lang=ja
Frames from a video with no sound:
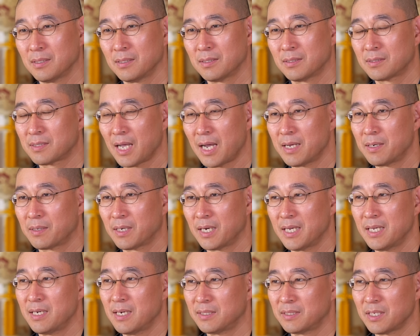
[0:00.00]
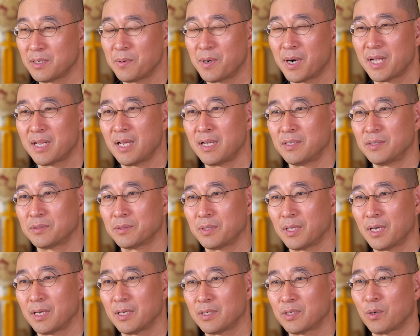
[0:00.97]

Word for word: スタイルがいいなんて言われないんですよね